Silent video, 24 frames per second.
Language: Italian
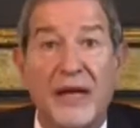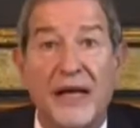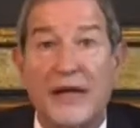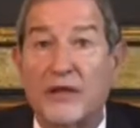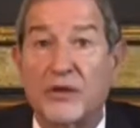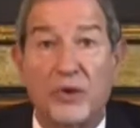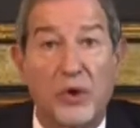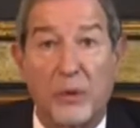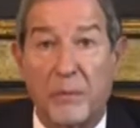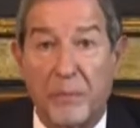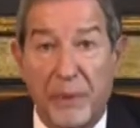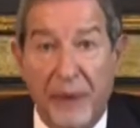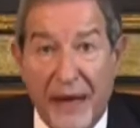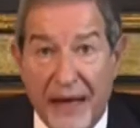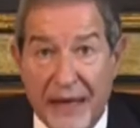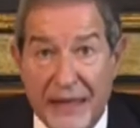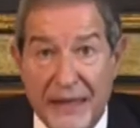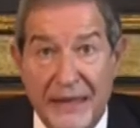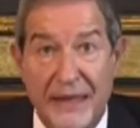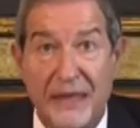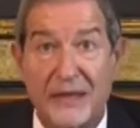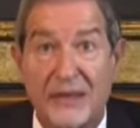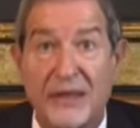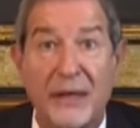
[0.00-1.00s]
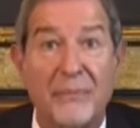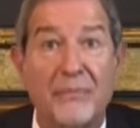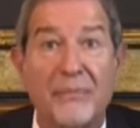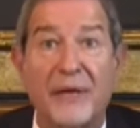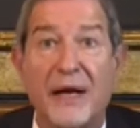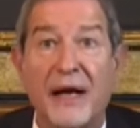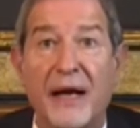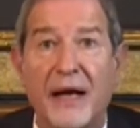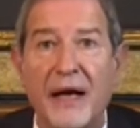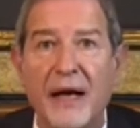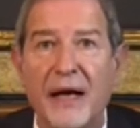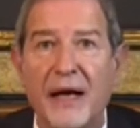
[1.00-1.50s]
sorpresa,
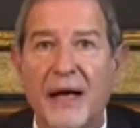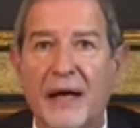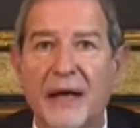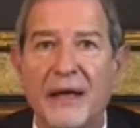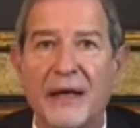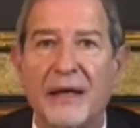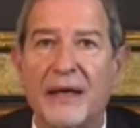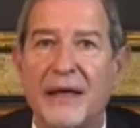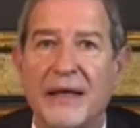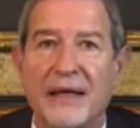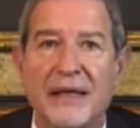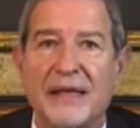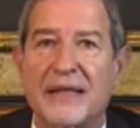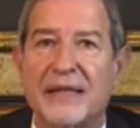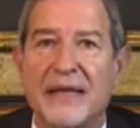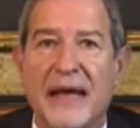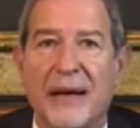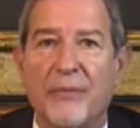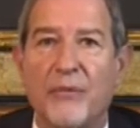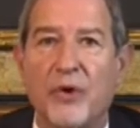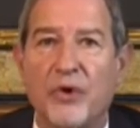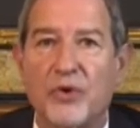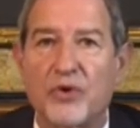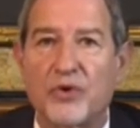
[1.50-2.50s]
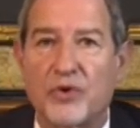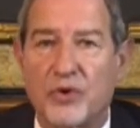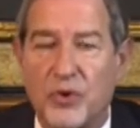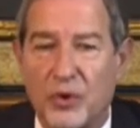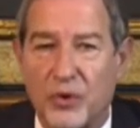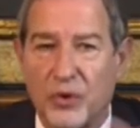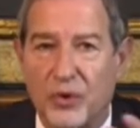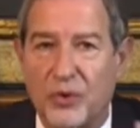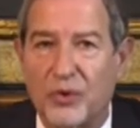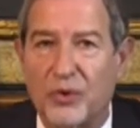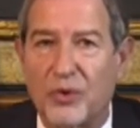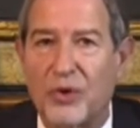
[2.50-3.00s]
sembra eh, che siamo
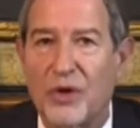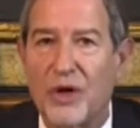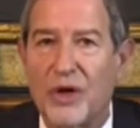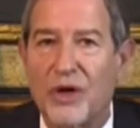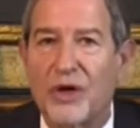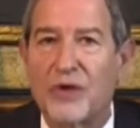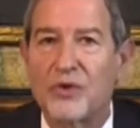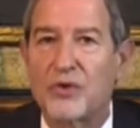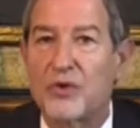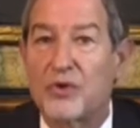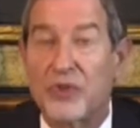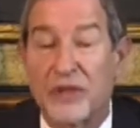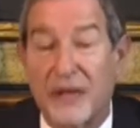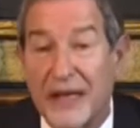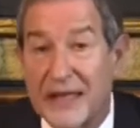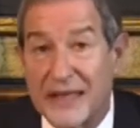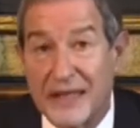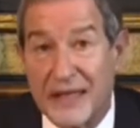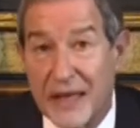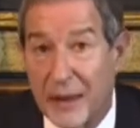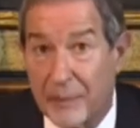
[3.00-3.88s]
su, su scherzi a